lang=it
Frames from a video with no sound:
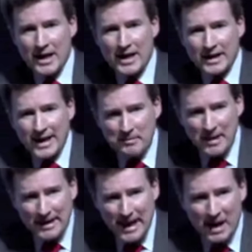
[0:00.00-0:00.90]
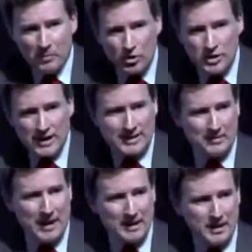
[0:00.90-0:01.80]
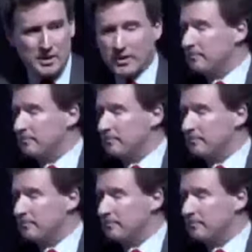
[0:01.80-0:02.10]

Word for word: riemaniamo senza medici.